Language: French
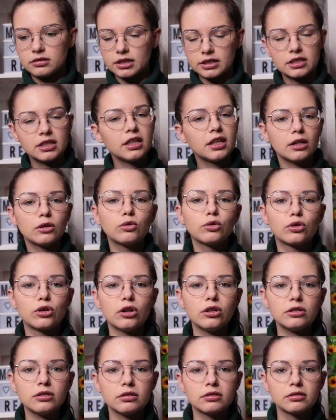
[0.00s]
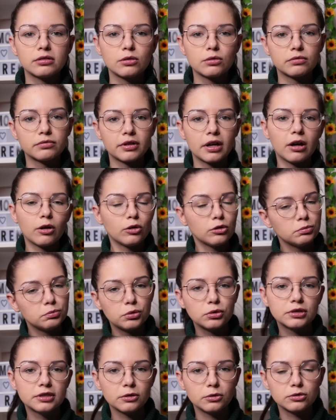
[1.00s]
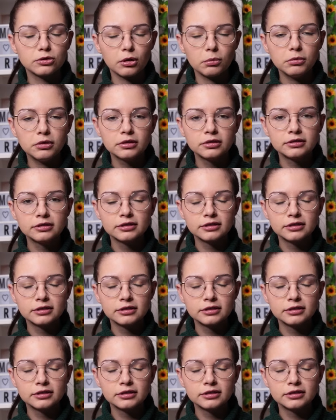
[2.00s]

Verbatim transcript: acheté quelques coques qu'on va unboxer ensemble.